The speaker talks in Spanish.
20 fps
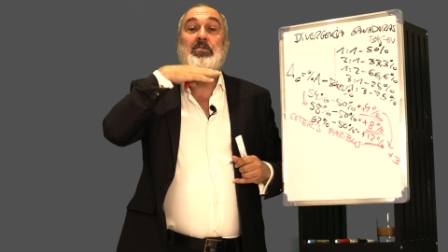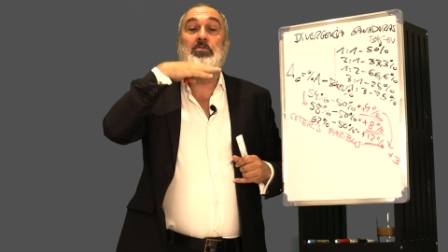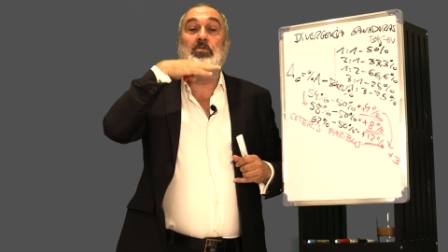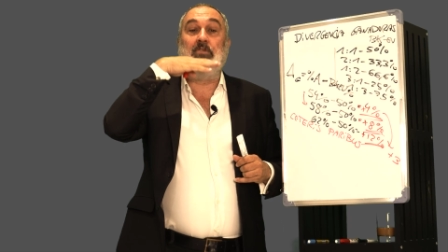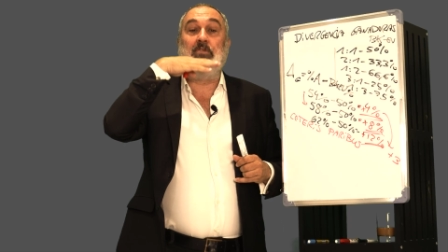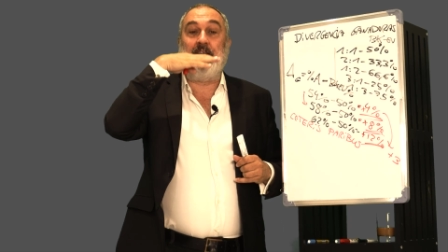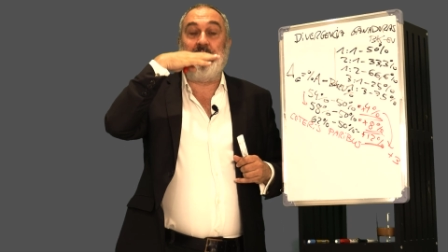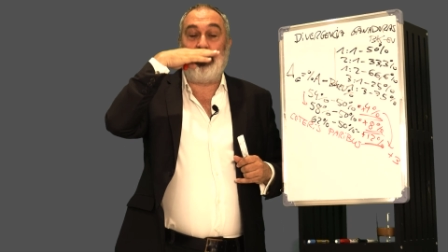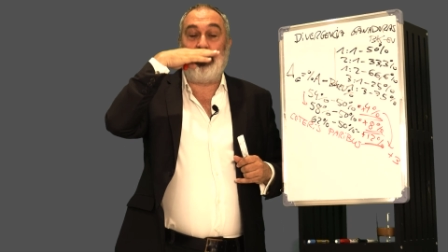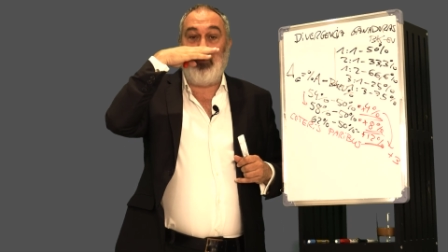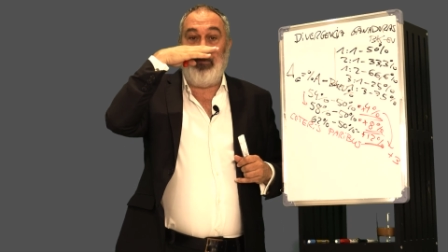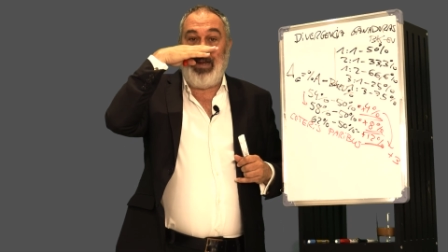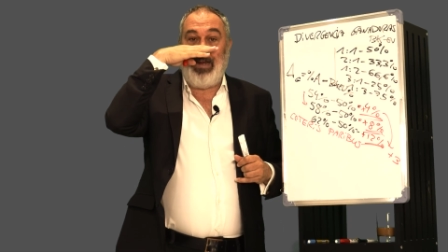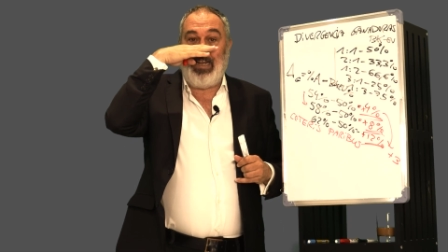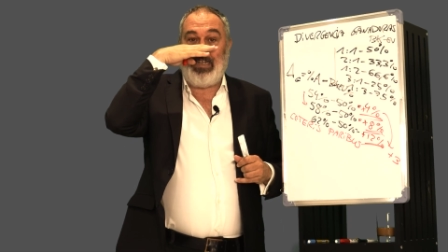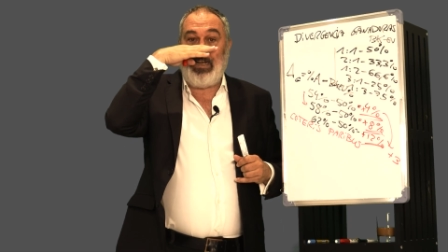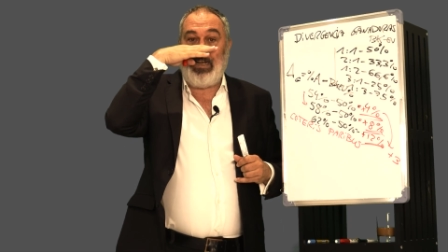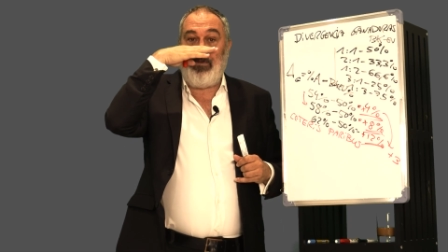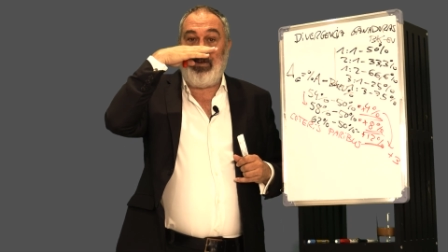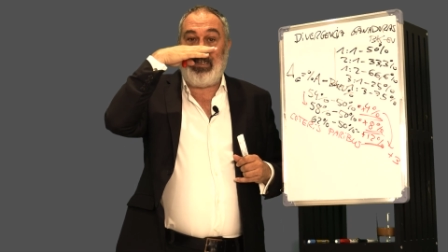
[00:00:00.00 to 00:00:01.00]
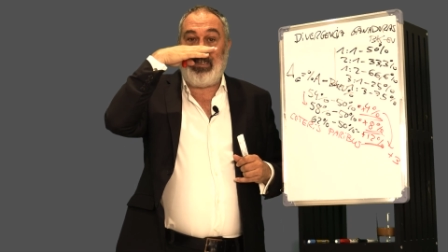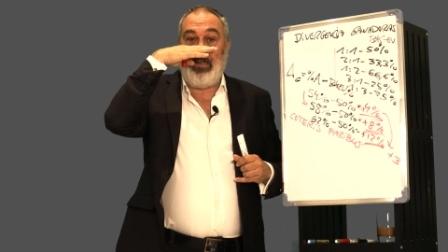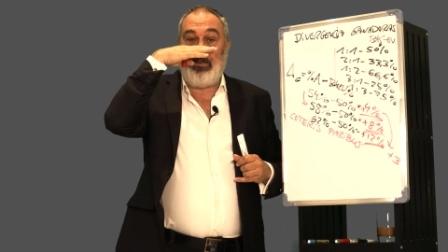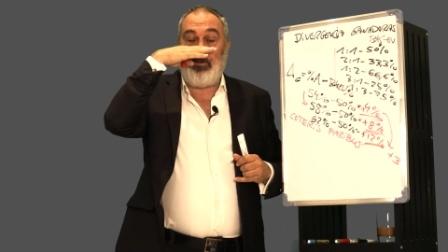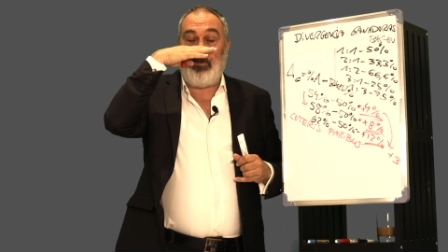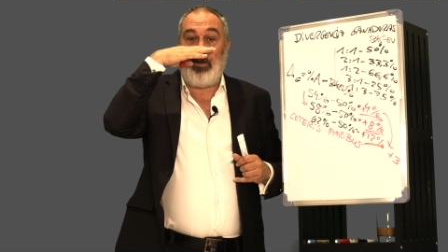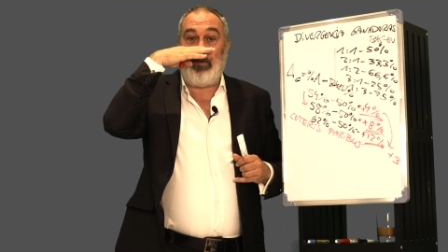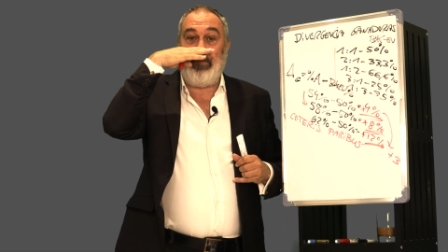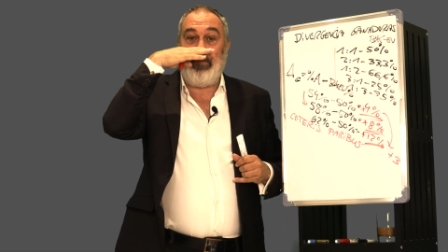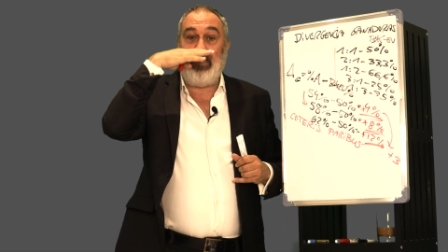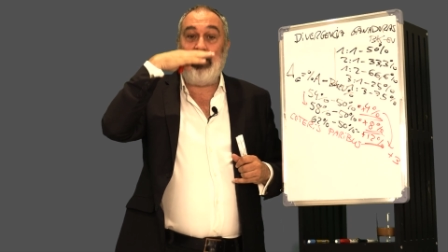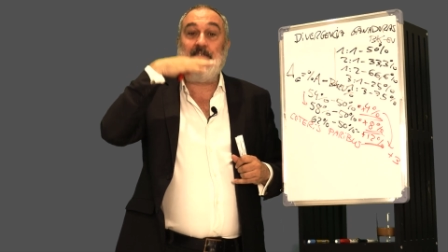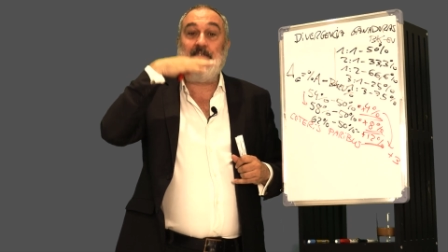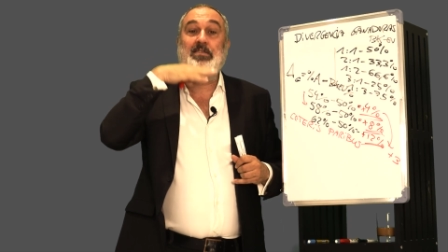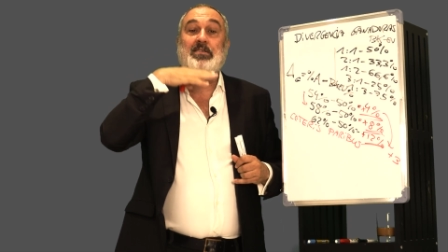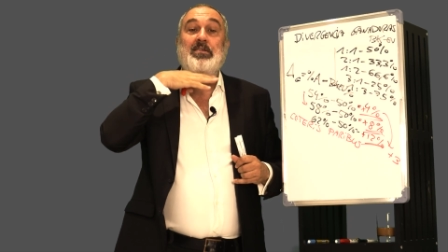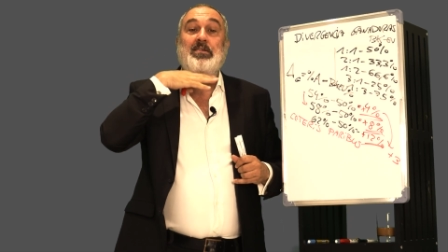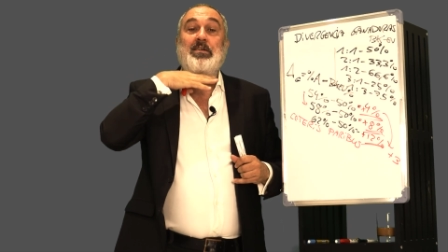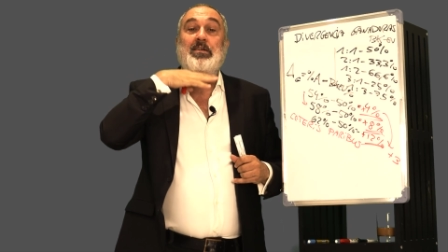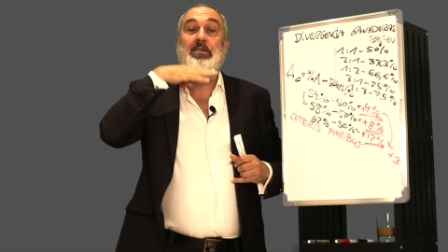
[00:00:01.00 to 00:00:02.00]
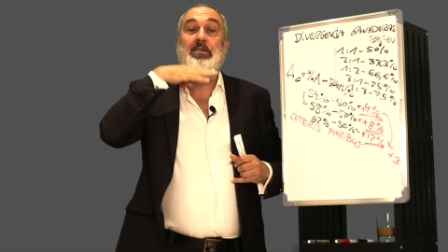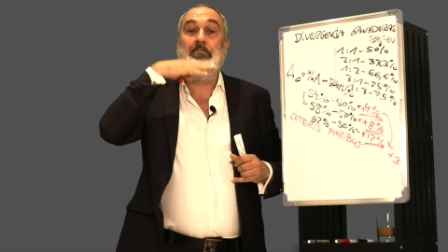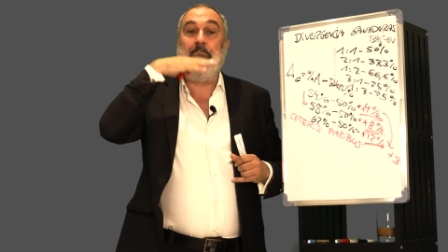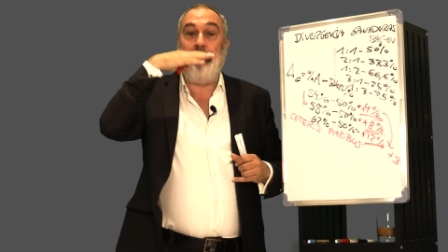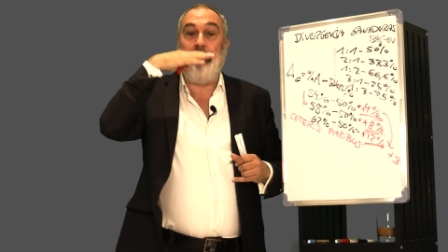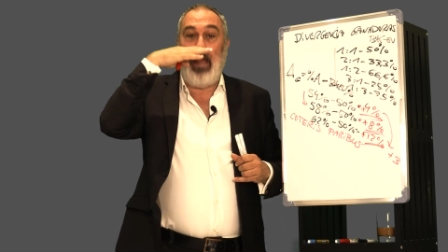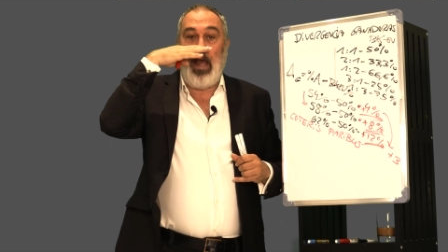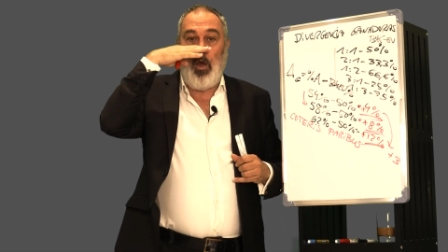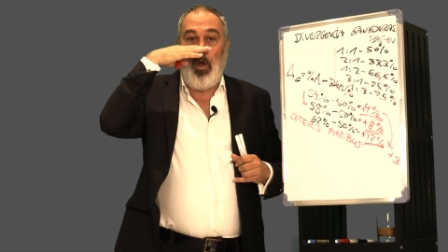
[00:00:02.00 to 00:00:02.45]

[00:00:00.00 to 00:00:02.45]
con que suban las aguas del Tormes, me